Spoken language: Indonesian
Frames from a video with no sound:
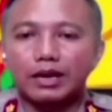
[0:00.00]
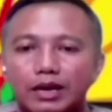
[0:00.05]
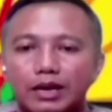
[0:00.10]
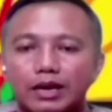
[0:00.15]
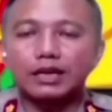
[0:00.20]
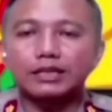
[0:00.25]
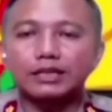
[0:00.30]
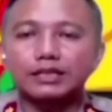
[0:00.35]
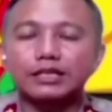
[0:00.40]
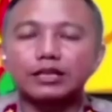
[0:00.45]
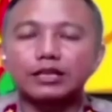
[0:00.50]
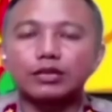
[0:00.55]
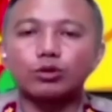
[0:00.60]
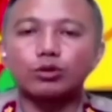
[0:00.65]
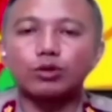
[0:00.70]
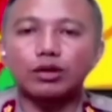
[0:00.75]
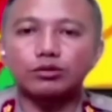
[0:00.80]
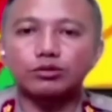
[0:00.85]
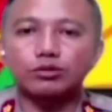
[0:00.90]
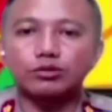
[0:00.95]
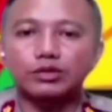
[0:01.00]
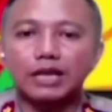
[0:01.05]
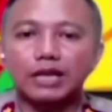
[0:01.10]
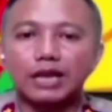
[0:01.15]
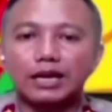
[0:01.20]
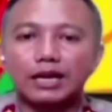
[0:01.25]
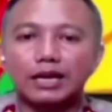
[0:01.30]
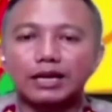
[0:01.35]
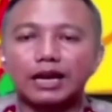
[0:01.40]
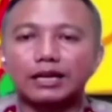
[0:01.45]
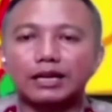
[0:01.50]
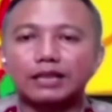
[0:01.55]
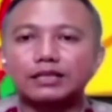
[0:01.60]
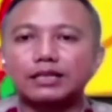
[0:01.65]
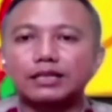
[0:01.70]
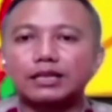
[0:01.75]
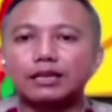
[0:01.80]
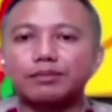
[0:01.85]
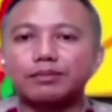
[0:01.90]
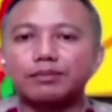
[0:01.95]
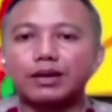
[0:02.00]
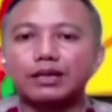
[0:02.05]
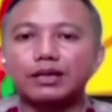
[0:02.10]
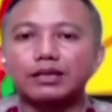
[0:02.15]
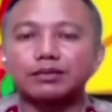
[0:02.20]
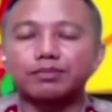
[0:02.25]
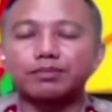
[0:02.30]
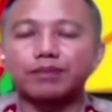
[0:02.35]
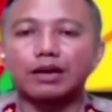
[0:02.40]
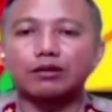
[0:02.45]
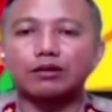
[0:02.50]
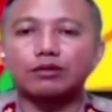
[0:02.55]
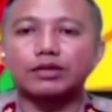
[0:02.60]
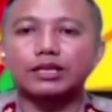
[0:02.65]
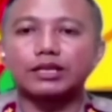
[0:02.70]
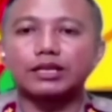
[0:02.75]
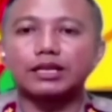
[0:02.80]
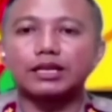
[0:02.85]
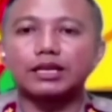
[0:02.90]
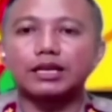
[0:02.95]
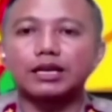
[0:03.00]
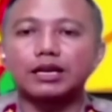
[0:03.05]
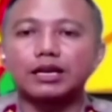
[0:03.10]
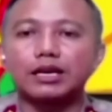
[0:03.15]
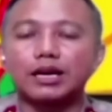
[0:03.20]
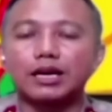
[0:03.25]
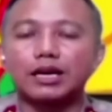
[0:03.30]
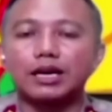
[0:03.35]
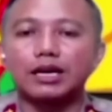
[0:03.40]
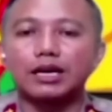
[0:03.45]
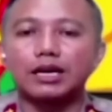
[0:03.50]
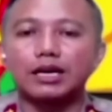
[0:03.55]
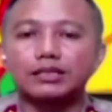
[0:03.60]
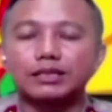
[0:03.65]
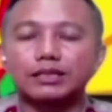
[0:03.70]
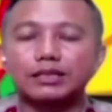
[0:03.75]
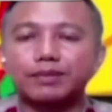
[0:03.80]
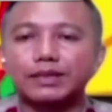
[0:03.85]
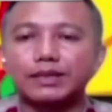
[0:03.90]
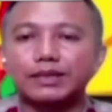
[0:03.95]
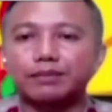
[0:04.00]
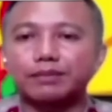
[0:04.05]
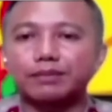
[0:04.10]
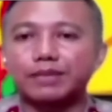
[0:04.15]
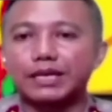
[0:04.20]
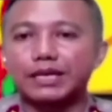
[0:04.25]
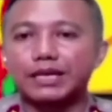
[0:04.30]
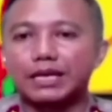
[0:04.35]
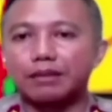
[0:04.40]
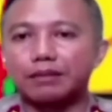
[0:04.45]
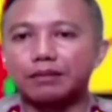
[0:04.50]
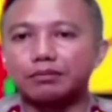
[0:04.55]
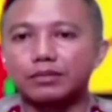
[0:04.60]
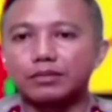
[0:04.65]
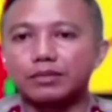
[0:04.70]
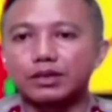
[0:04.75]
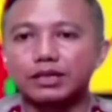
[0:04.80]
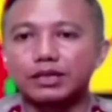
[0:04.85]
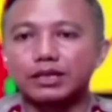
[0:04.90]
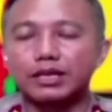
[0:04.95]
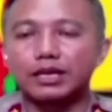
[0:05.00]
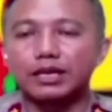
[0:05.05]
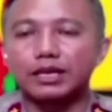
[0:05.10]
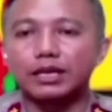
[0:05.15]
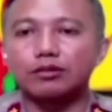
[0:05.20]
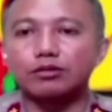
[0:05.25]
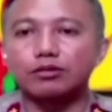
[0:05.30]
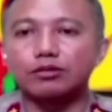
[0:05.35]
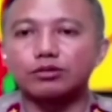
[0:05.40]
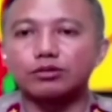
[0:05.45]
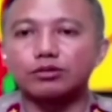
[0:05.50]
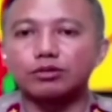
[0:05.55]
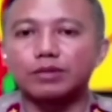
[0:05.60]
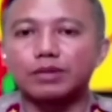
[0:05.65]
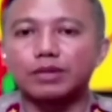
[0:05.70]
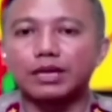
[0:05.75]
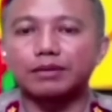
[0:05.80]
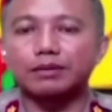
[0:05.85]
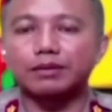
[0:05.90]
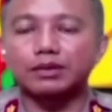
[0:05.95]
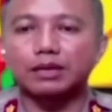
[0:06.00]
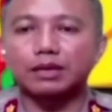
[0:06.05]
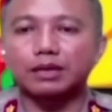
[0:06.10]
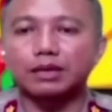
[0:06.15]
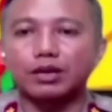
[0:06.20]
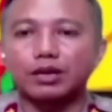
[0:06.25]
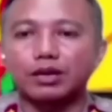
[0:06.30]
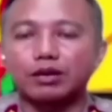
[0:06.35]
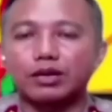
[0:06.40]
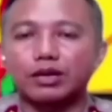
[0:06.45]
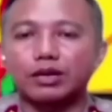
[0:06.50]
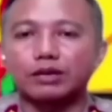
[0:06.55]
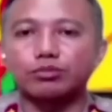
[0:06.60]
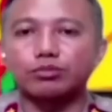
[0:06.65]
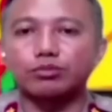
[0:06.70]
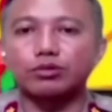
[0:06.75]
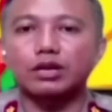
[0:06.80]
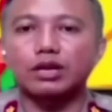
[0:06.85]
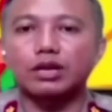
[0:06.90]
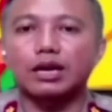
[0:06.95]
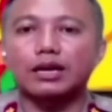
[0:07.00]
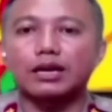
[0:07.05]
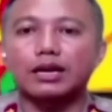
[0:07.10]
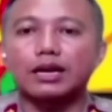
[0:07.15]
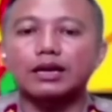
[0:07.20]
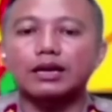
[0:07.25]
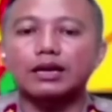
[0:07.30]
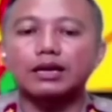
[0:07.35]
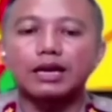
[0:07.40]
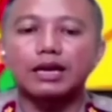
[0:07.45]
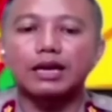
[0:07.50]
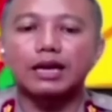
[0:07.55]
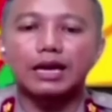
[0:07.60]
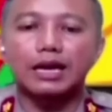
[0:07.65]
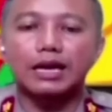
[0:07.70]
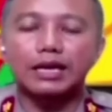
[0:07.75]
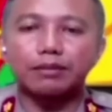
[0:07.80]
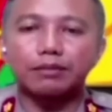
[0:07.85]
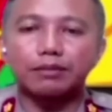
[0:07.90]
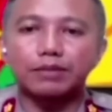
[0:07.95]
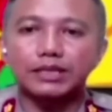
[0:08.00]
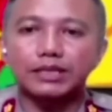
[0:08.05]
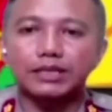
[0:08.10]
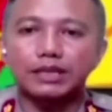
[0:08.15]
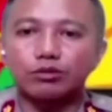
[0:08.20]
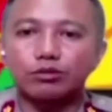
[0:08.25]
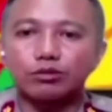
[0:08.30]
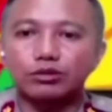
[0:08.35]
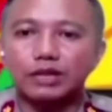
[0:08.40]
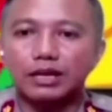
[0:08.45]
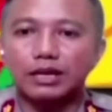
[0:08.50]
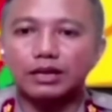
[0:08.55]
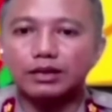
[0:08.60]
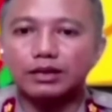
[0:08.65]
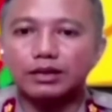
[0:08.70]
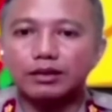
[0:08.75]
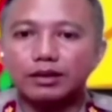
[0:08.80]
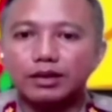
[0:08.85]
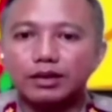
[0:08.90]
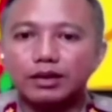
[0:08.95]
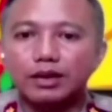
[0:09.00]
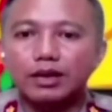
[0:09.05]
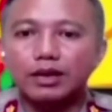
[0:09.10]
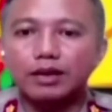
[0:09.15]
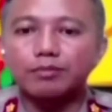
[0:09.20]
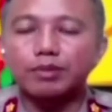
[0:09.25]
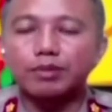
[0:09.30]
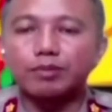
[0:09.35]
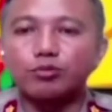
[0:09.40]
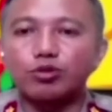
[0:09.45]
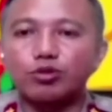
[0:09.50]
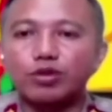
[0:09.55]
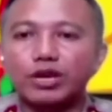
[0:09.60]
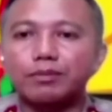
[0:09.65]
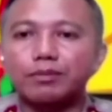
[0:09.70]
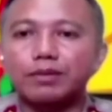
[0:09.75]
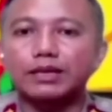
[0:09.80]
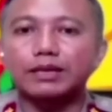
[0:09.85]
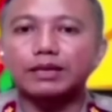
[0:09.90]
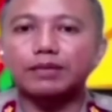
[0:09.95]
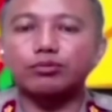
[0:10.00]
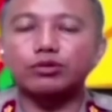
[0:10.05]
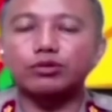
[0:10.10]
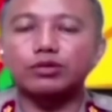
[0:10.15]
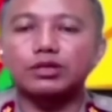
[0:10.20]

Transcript: Eh, kecenderungan untuk sehari-hari daripada si pelaku ini uh, sifatnya pendiam. Jadi untuk mengenai masalah pergaulan pun karena yang bersangkutan pemukimannya